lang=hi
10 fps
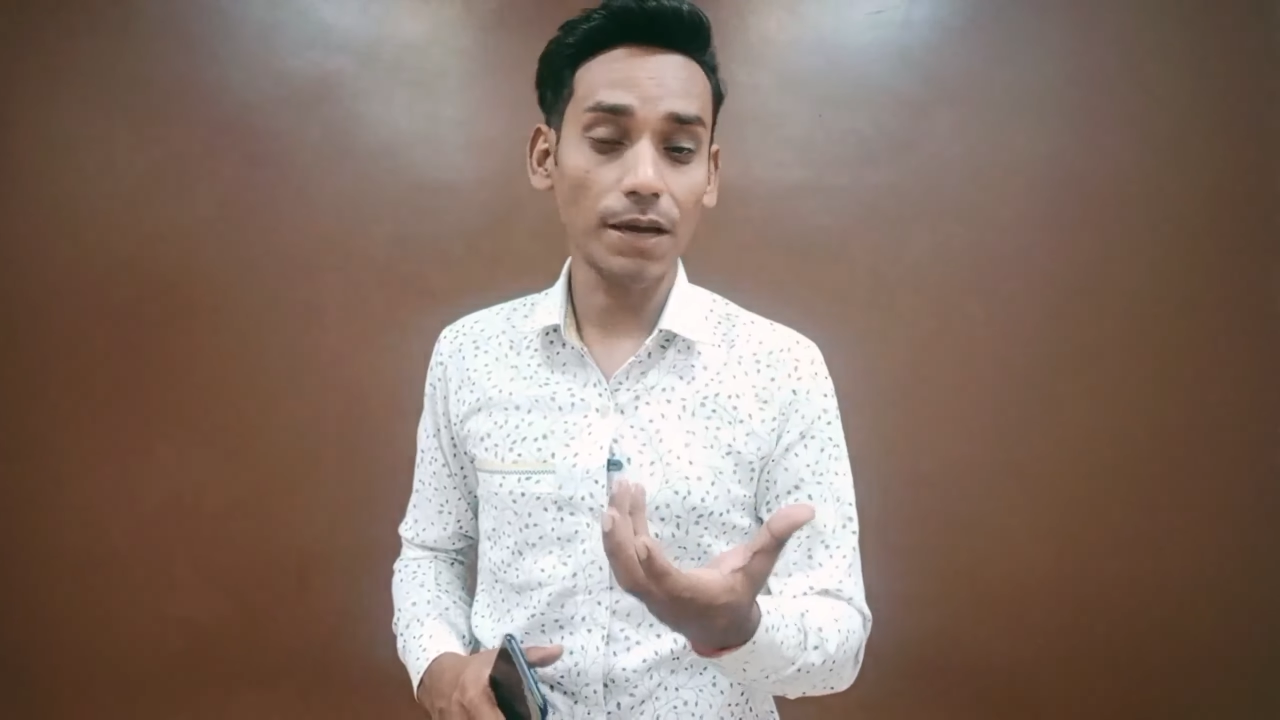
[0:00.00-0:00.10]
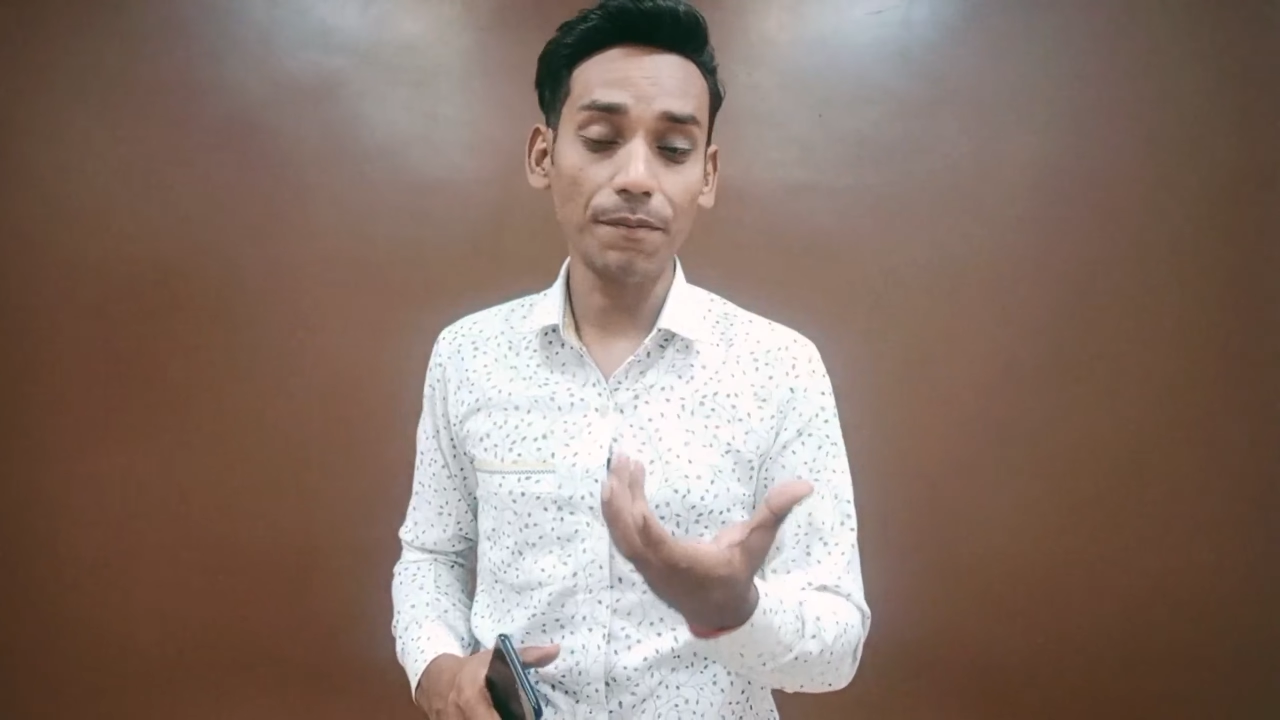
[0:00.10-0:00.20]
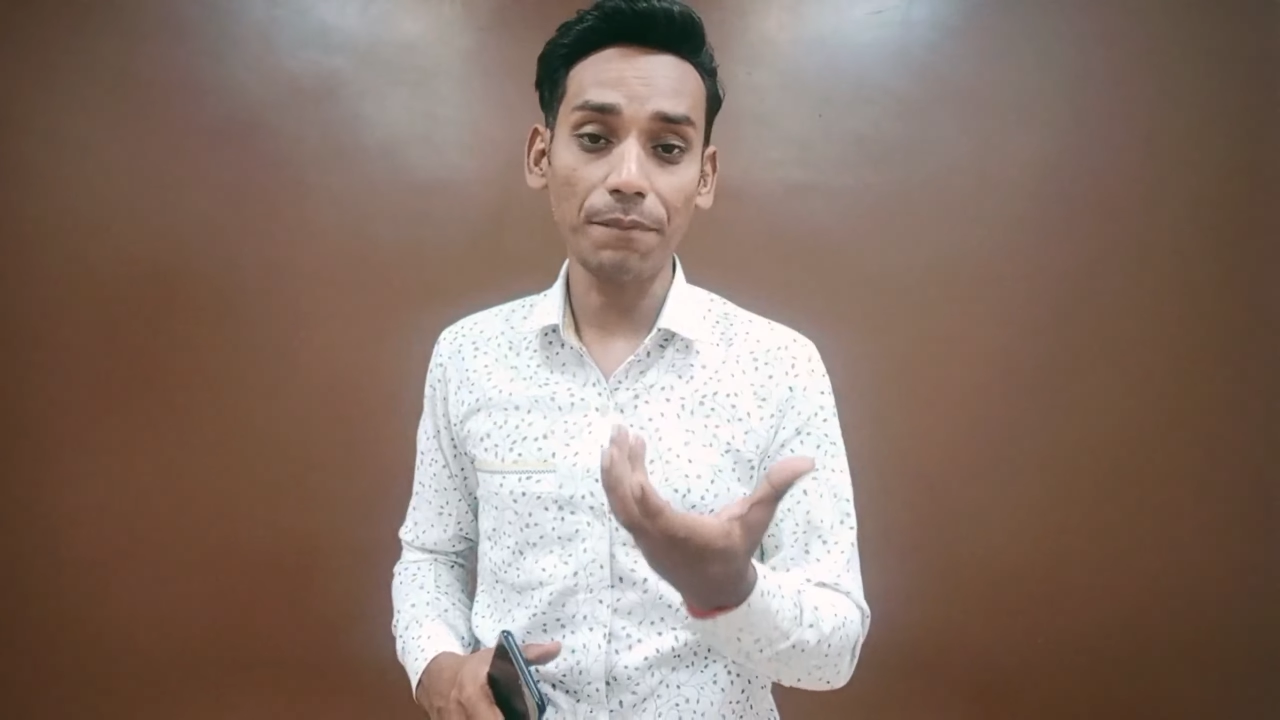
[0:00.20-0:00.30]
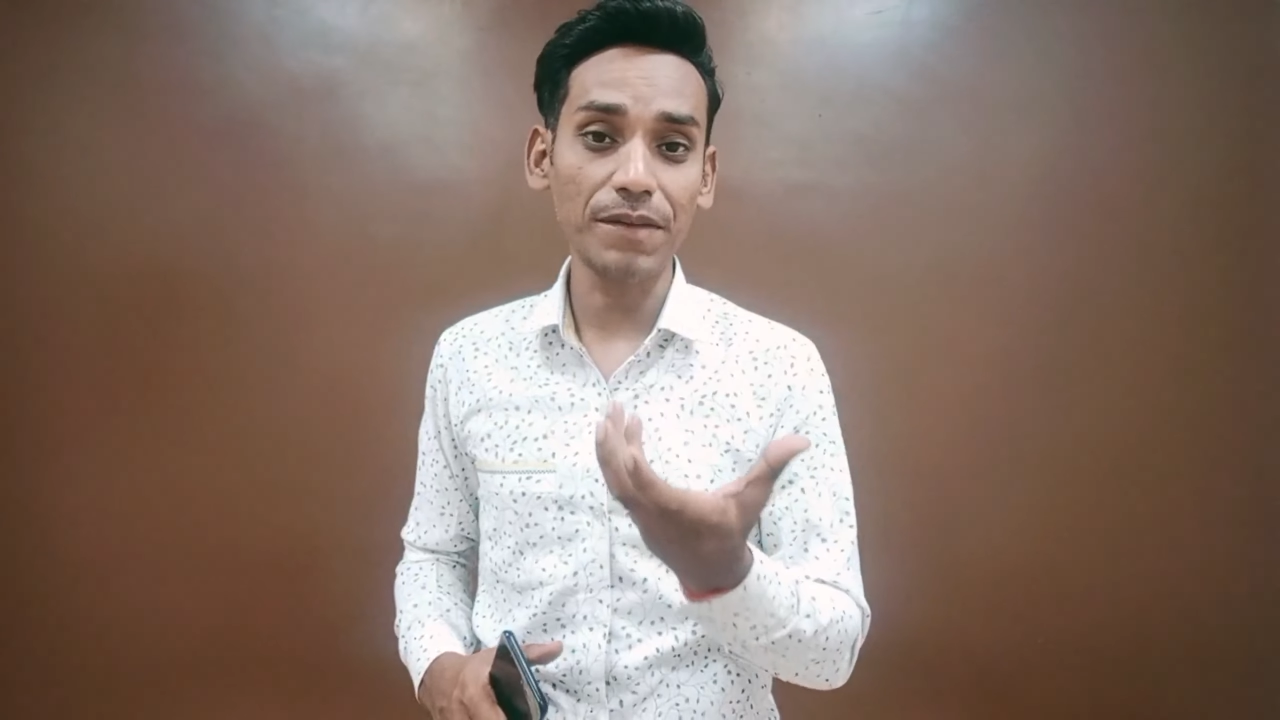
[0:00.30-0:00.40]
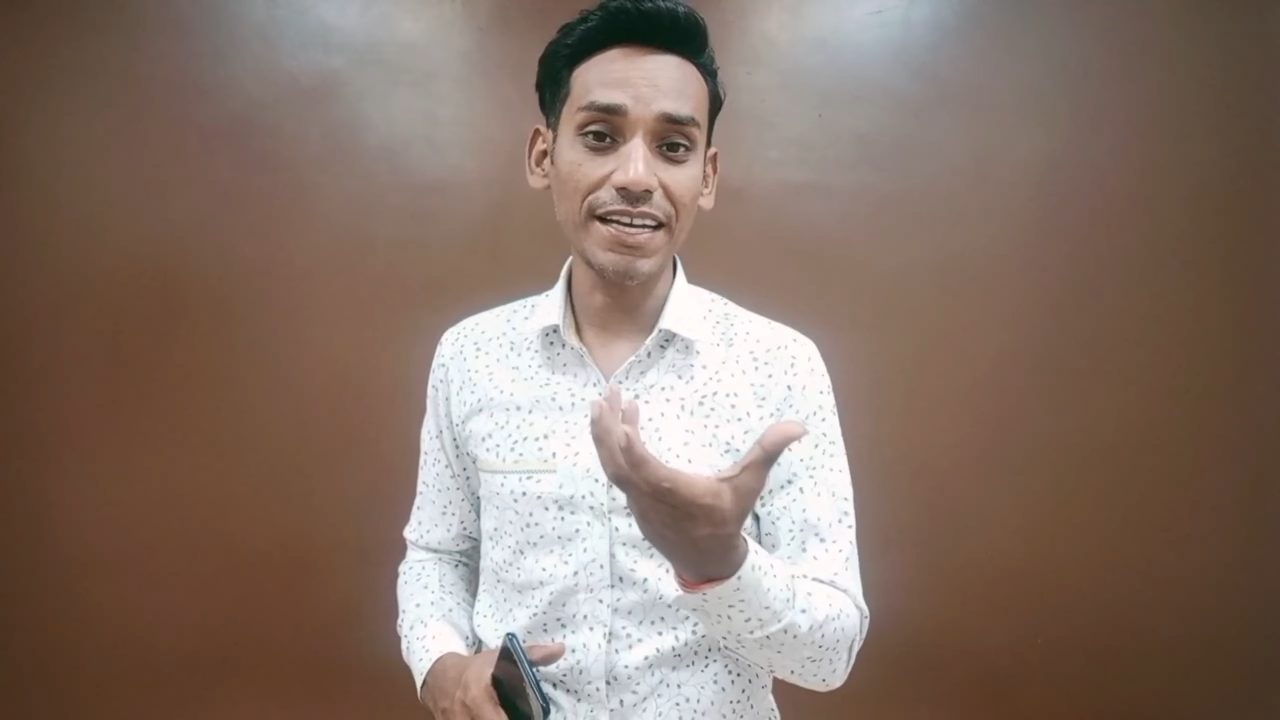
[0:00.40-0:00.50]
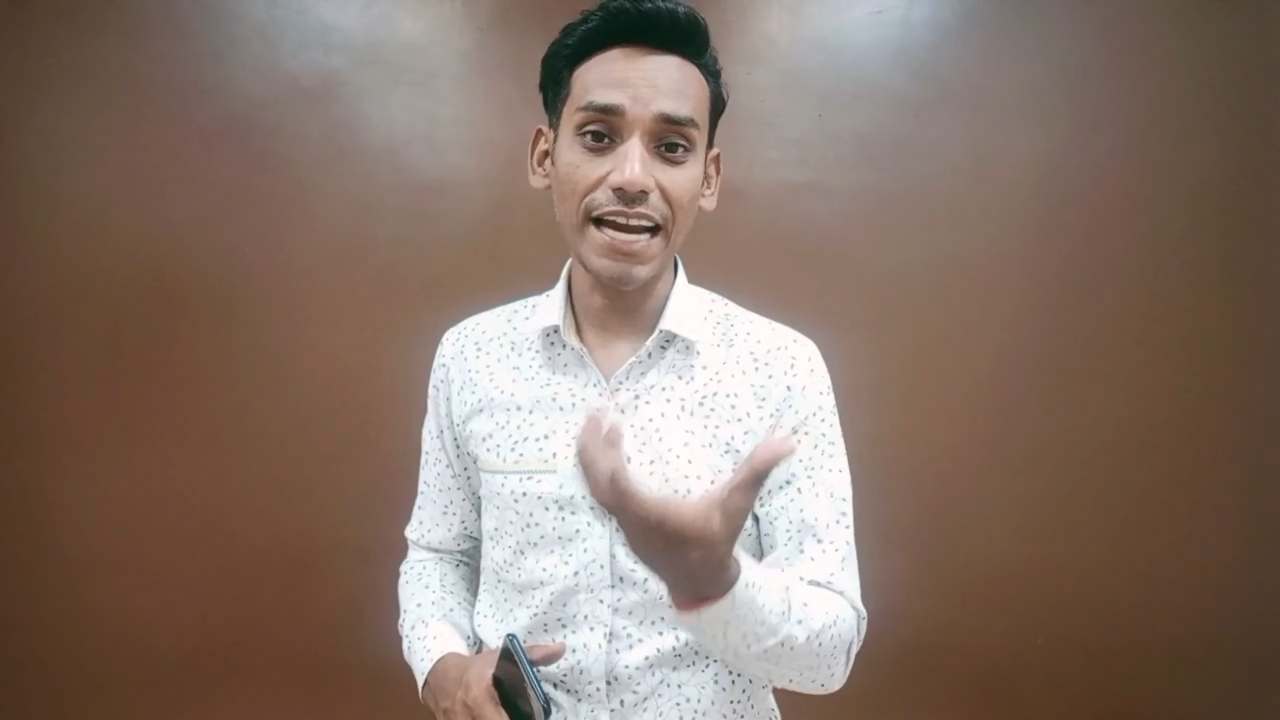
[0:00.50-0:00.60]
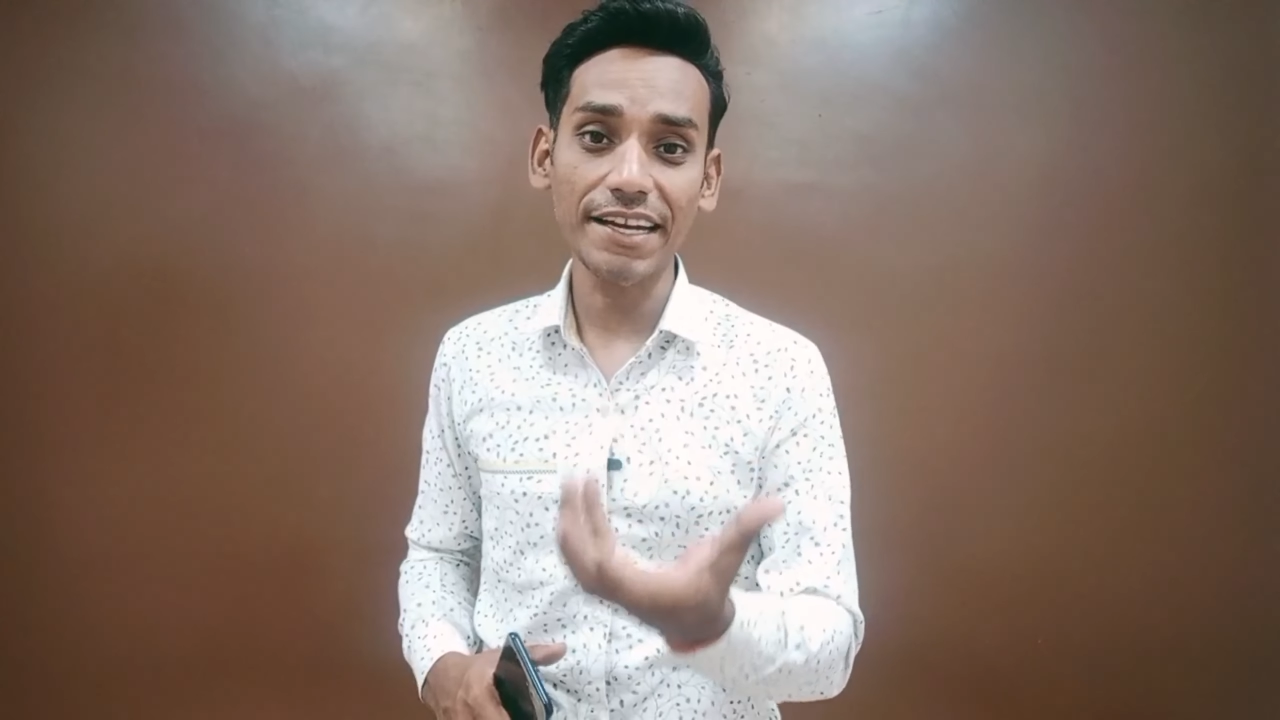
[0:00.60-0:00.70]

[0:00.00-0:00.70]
हम अपना